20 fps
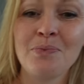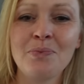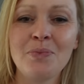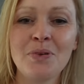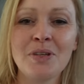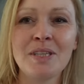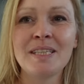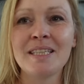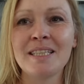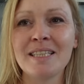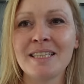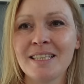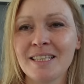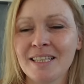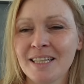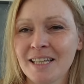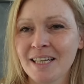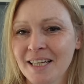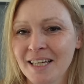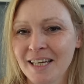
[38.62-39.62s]

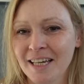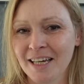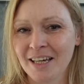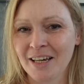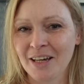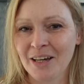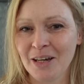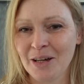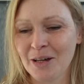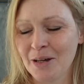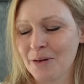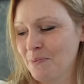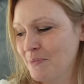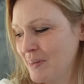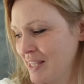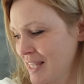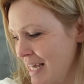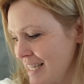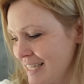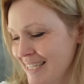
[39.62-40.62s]
petite euh,
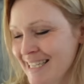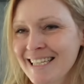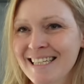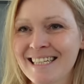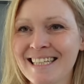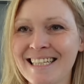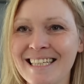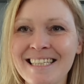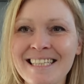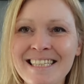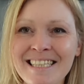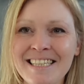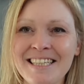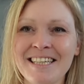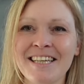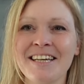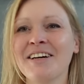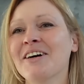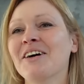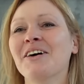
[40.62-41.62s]
minette
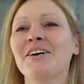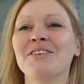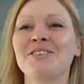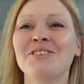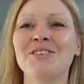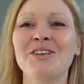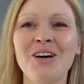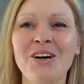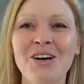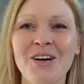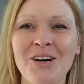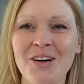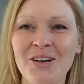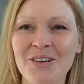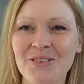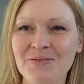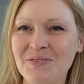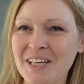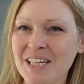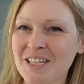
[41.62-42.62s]
qui dort
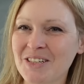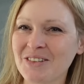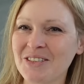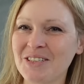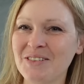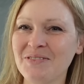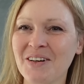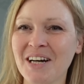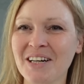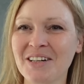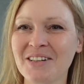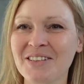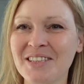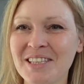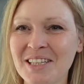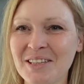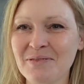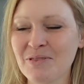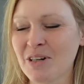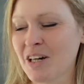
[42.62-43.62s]
bien gentiment à
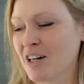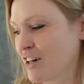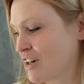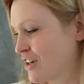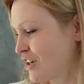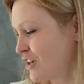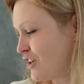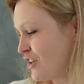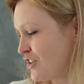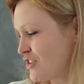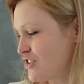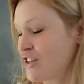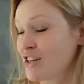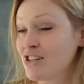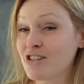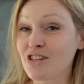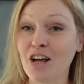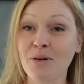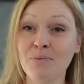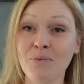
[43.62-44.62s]
côté de moi. C'est
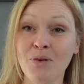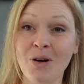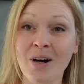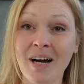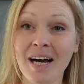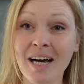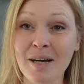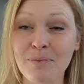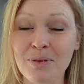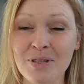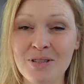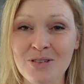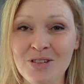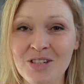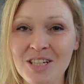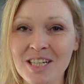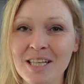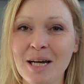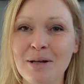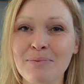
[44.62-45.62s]
extrêmement rare parce que
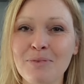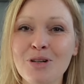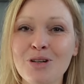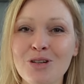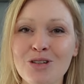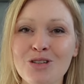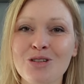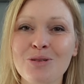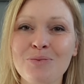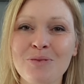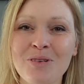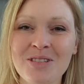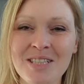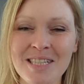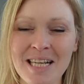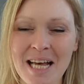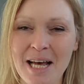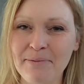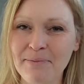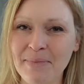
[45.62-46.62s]
généralement quand je
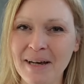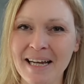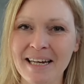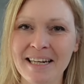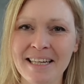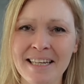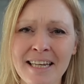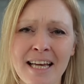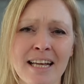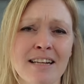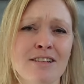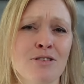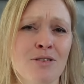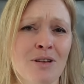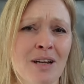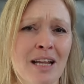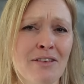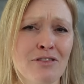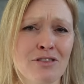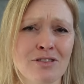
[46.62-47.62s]
commence à parler, elle
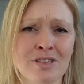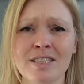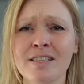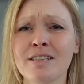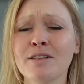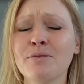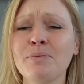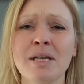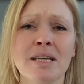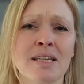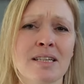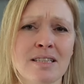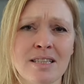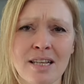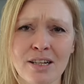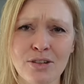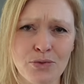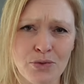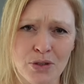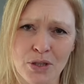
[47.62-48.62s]
se lève en disant mais
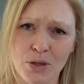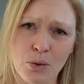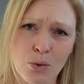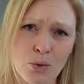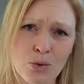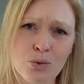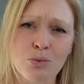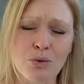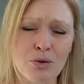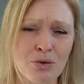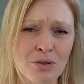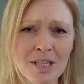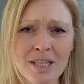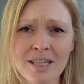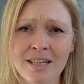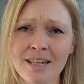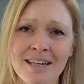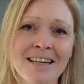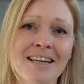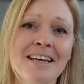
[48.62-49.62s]
Christelle tu fais trop de bruit
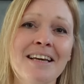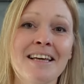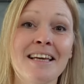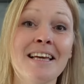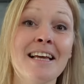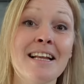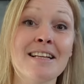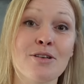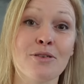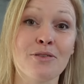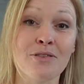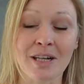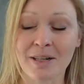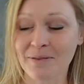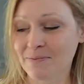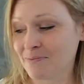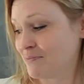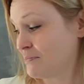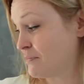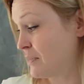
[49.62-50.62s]
et elle s'en va.
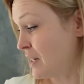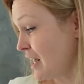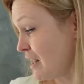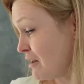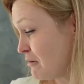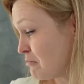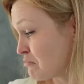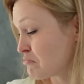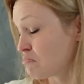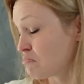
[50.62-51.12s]
Mais là,